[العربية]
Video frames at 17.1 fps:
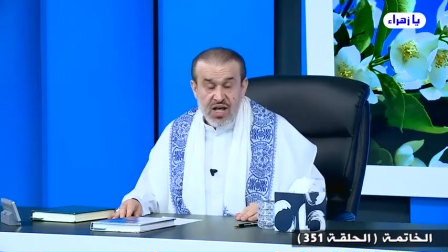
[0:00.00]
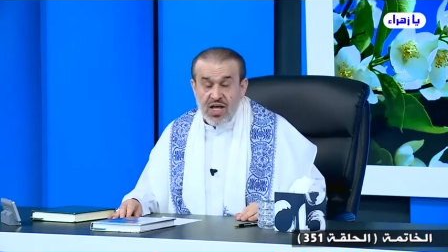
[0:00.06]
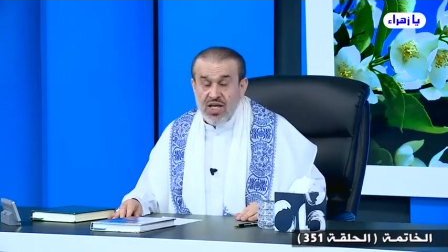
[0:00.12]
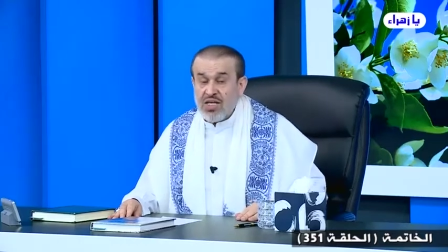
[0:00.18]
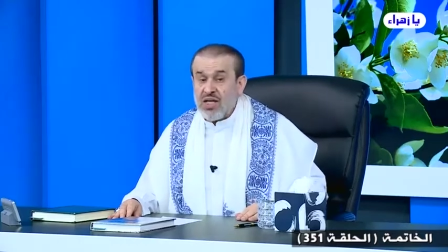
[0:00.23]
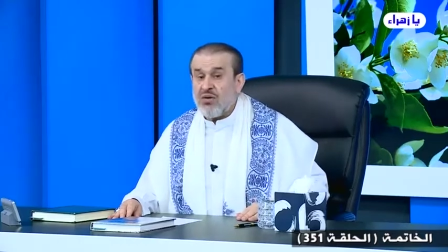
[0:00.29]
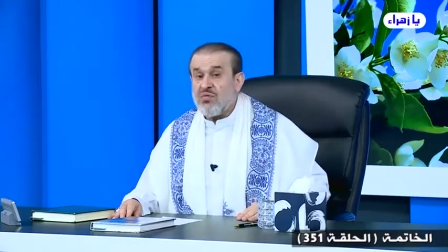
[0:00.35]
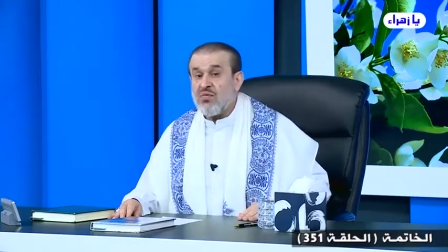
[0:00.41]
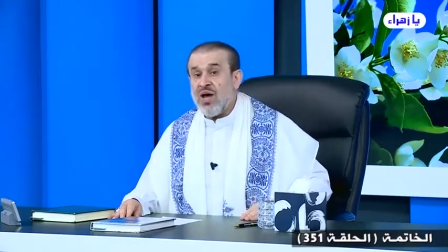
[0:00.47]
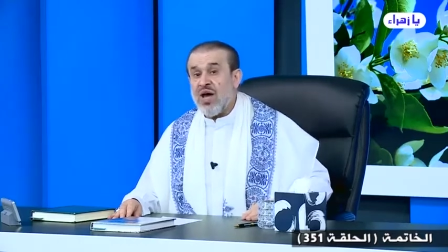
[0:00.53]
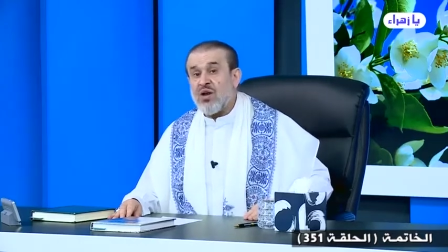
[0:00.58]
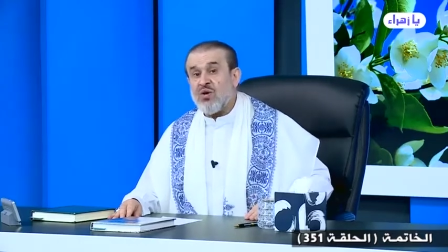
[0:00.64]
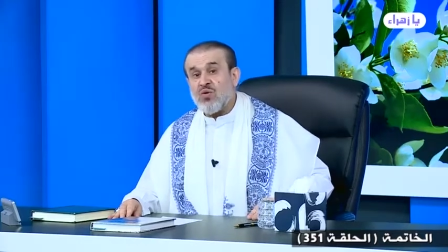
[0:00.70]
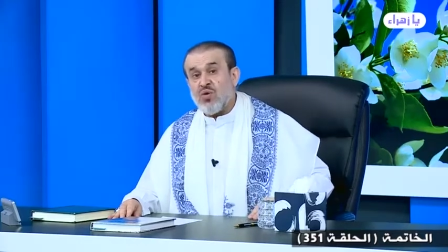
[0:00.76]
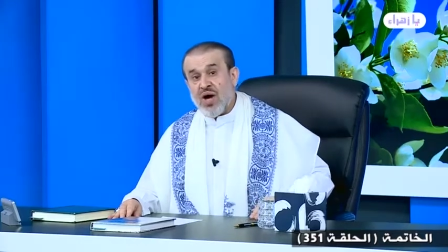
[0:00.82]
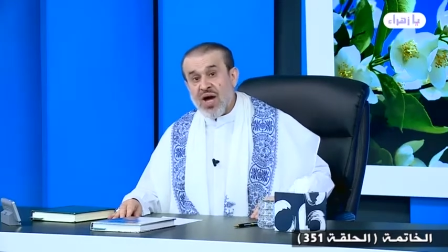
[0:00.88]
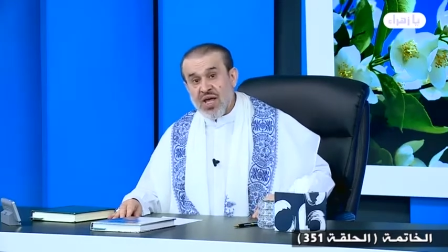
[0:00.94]

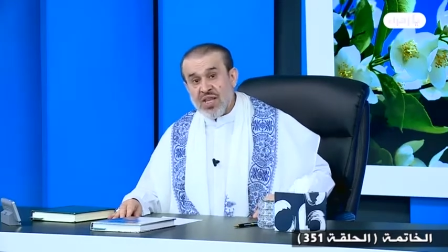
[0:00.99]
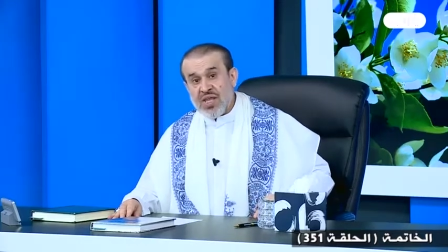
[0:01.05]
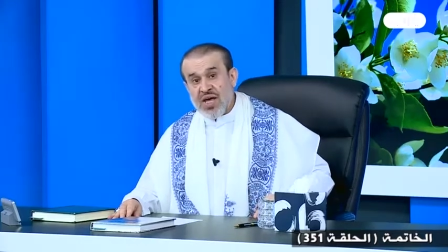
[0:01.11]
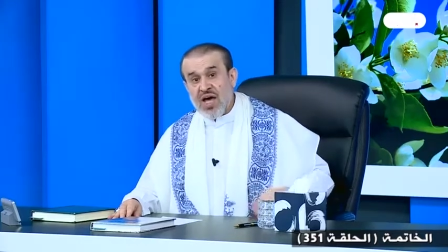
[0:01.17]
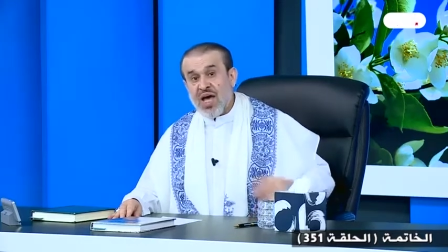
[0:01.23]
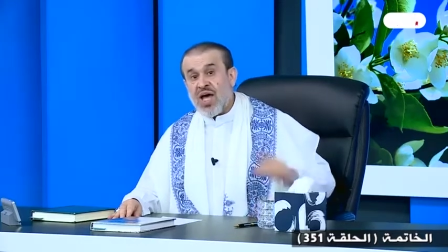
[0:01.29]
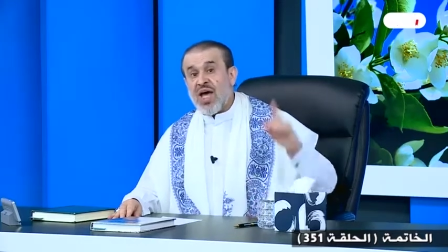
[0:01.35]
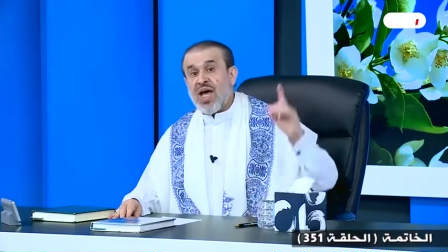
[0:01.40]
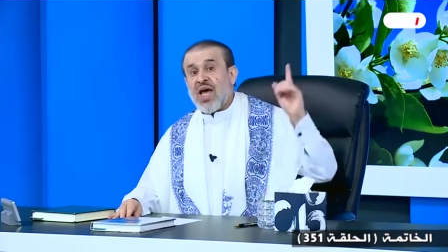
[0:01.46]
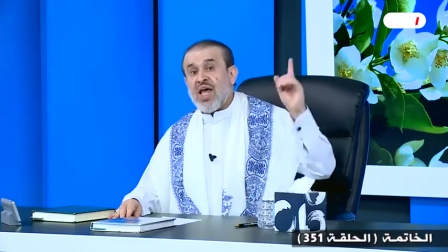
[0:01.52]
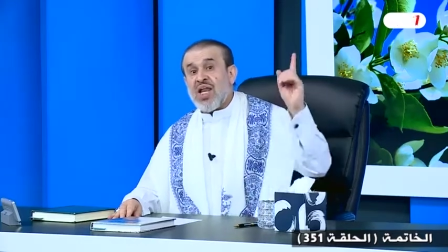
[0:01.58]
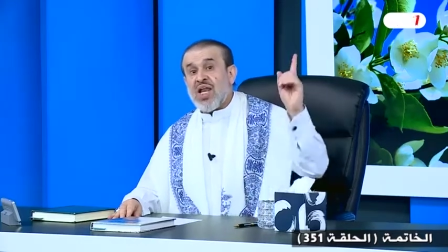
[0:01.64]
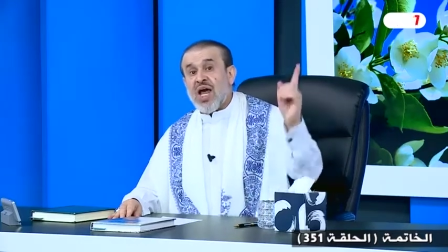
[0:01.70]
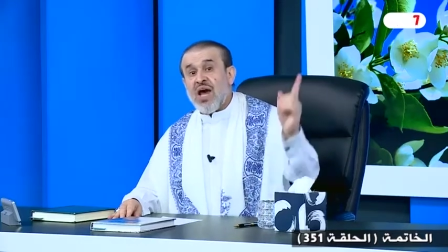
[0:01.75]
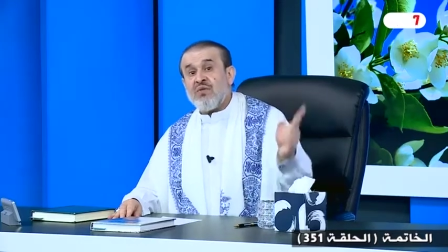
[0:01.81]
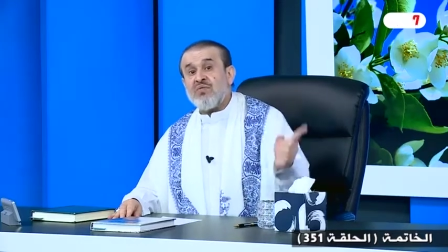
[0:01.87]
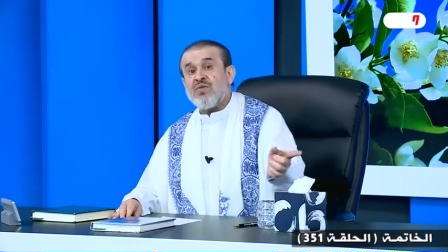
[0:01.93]
يفعل هذا
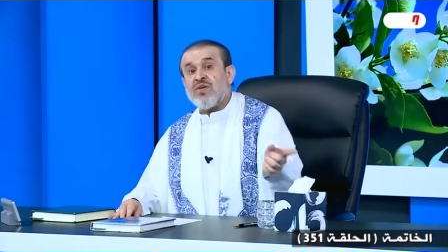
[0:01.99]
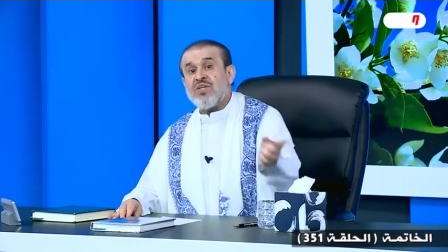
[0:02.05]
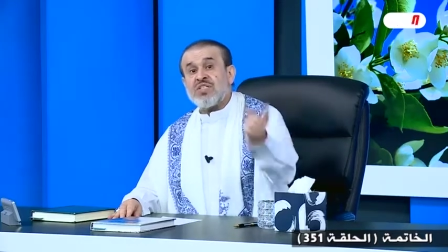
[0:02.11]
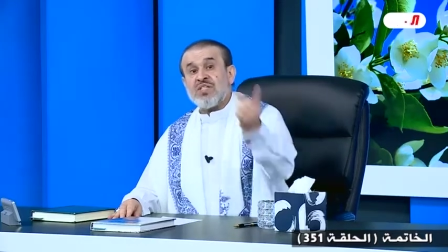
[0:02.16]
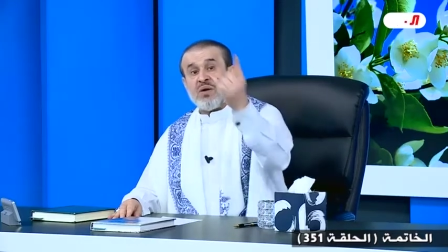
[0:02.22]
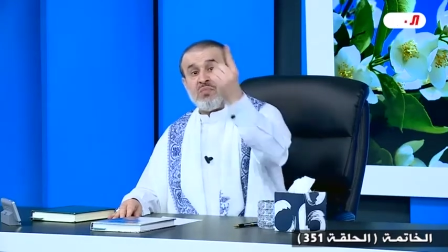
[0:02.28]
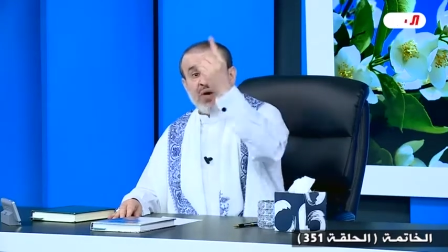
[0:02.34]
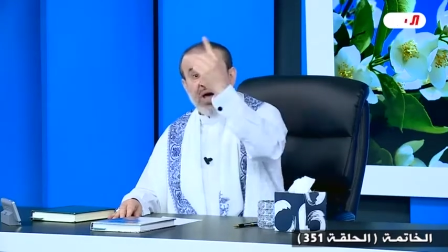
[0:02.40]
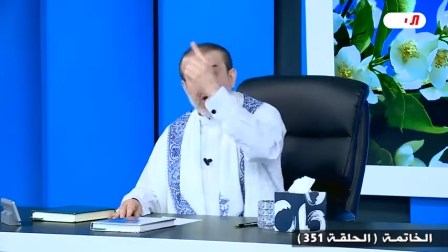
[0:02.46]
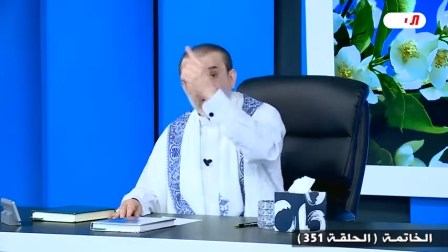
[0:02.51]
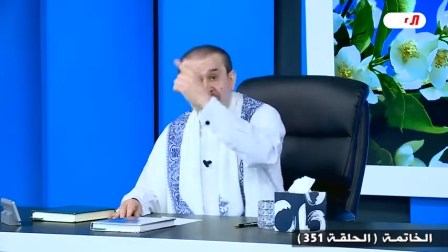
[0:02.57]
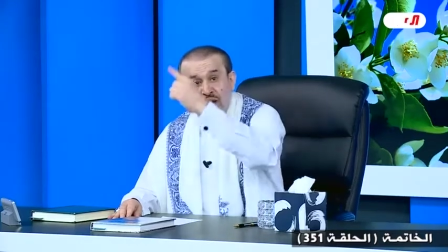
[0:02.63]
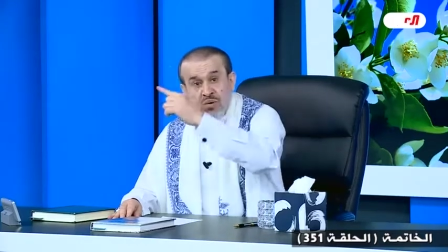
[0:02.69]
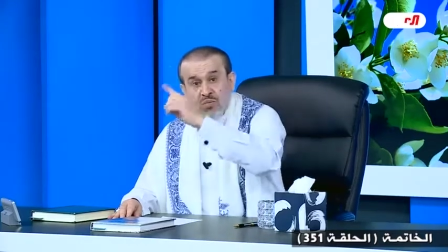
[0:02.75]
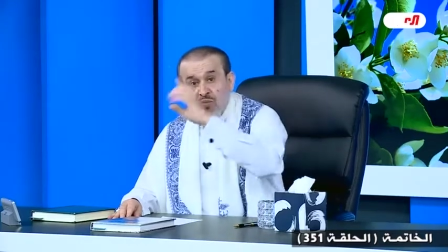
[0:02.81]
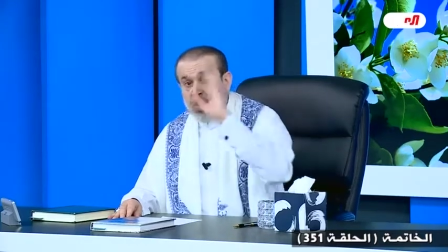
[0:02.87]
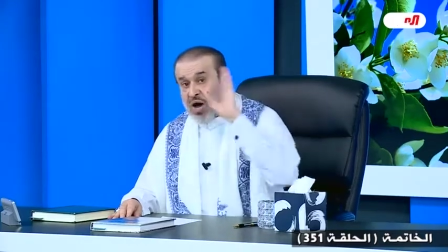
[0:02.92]
لا في زمان
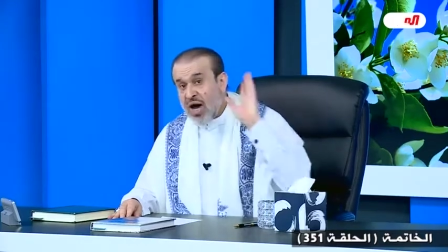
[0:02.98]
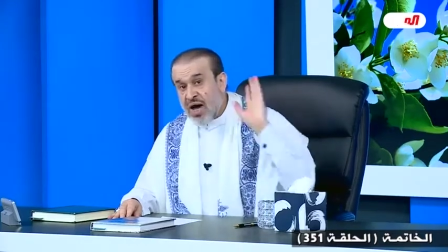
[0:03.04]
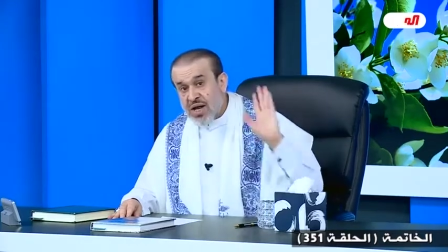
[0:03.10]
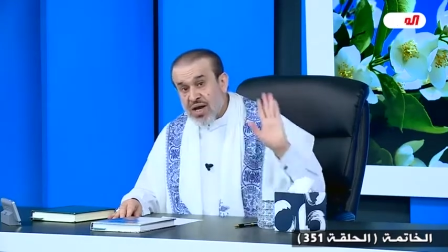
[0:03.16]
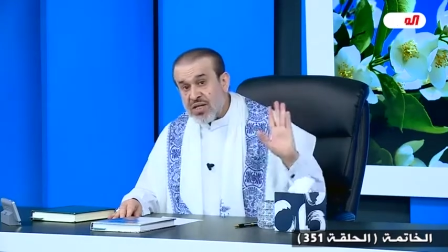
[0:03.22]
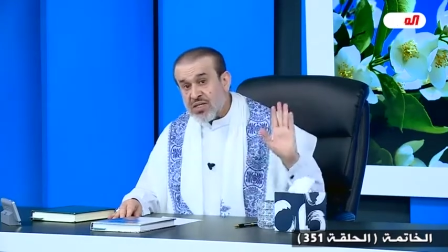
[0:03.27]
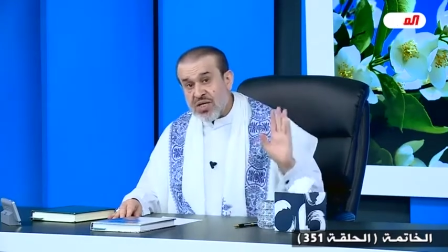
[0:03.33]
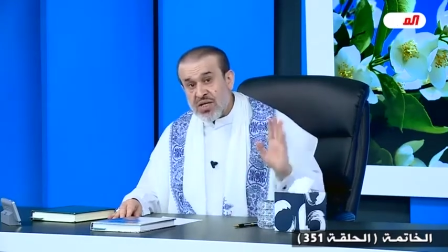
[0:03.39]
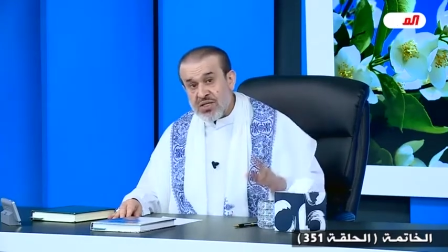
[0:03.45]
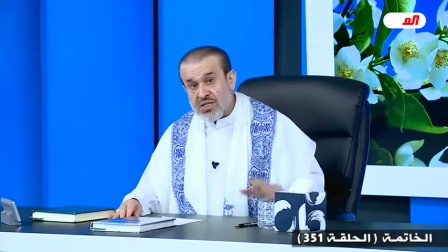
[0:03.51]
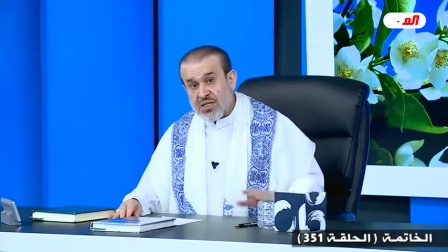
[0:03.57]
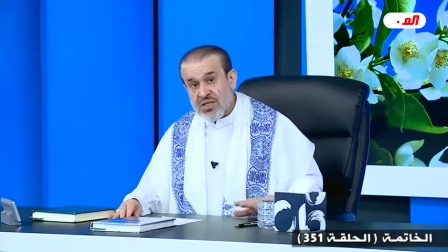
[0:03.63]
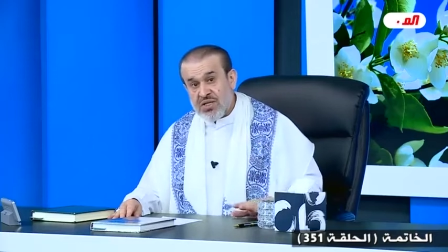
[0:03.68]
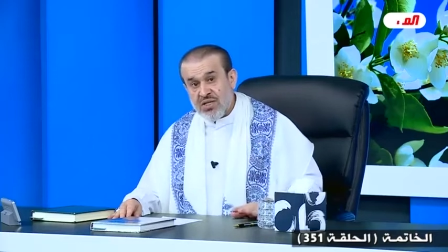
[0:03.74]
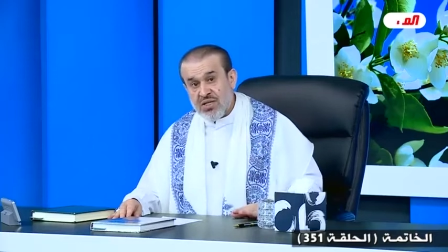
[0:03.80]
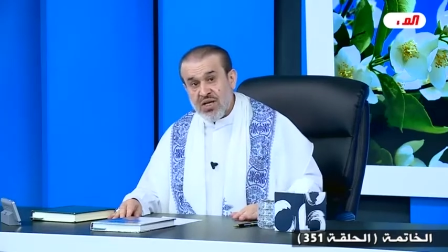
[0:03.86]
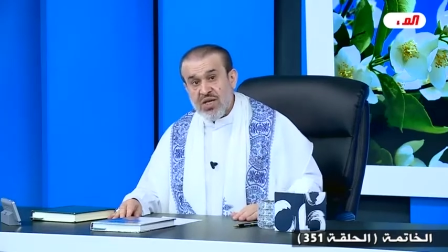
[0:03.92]

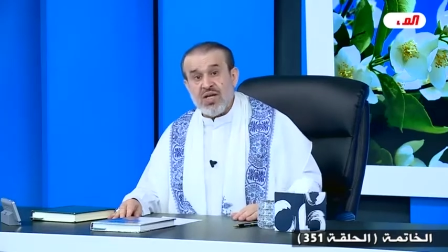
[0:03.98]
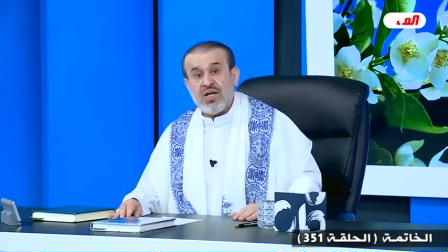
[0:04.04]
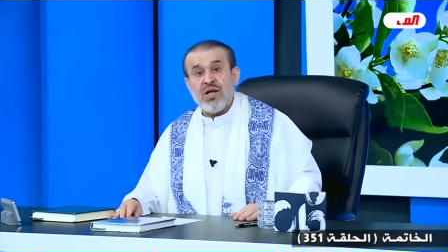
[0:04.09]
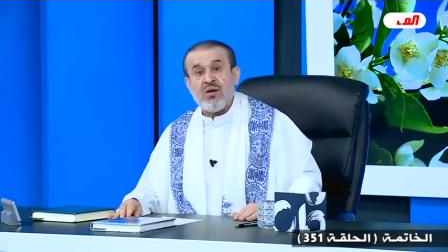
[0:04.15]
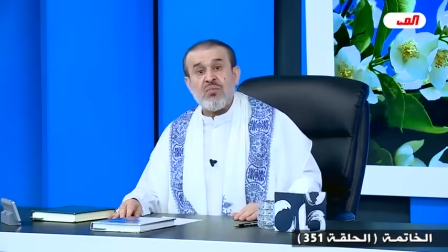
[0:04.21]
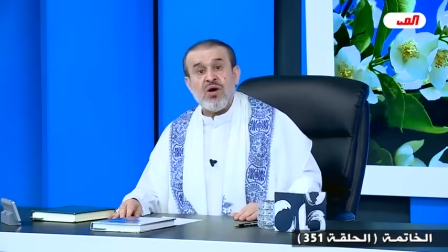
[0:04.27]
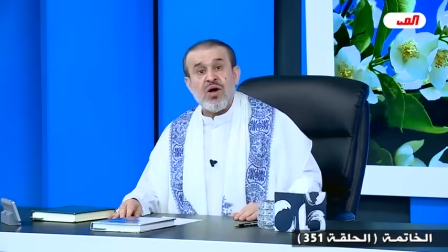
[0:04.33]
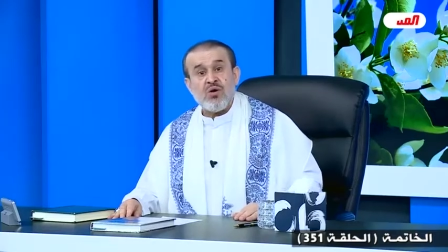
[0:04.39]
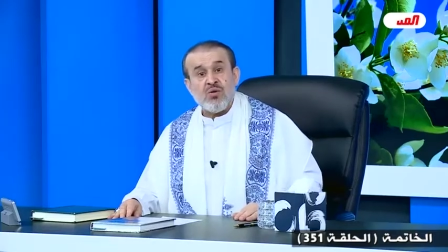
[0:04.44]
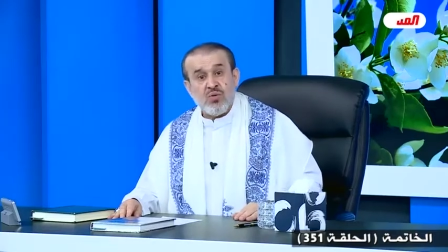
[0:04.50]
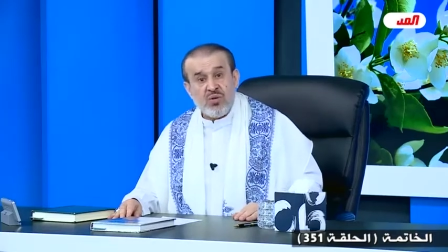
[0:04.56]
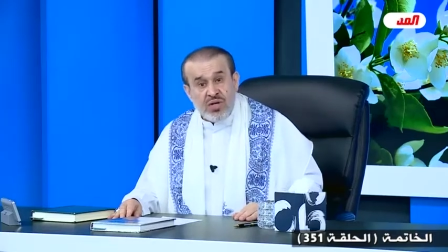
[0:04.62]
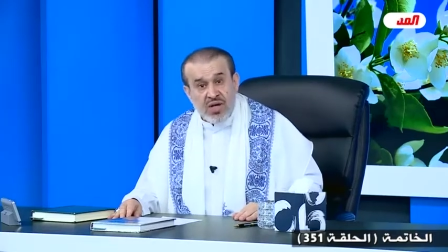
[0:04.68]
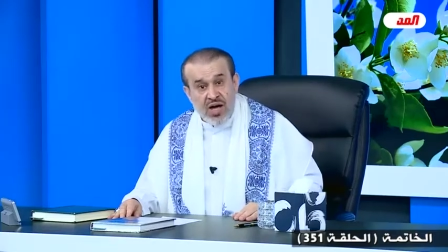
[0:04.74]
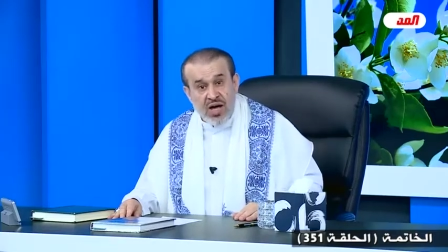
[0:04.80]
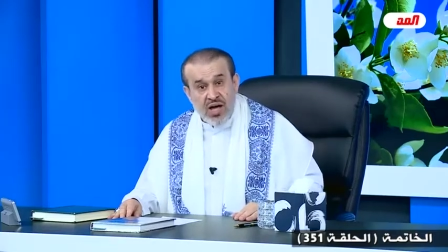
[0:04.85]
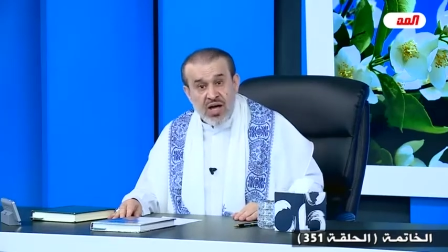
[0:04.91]
المعارضة حينما
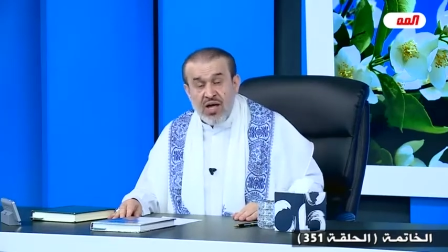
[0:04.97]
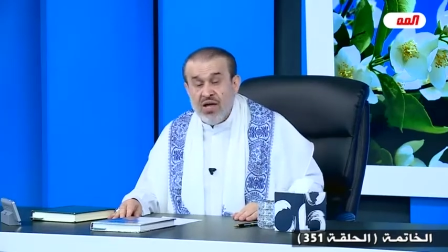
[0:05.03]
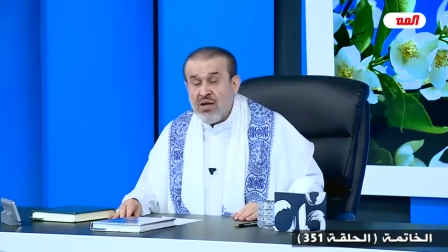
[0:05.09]
كنا